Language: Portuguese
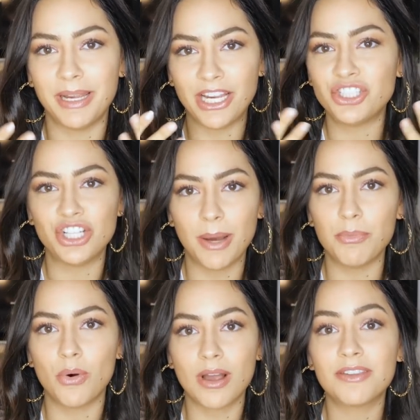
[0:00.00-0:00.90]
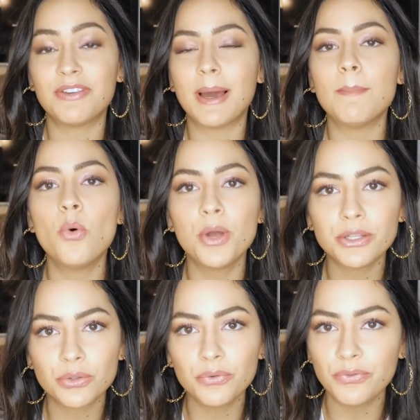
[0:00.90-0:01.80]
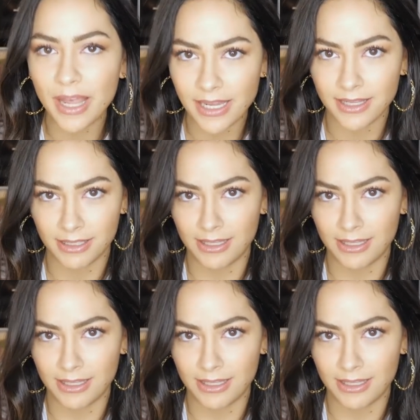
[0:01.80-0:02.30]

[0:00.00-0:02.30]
encher a boca, que fica muito fake.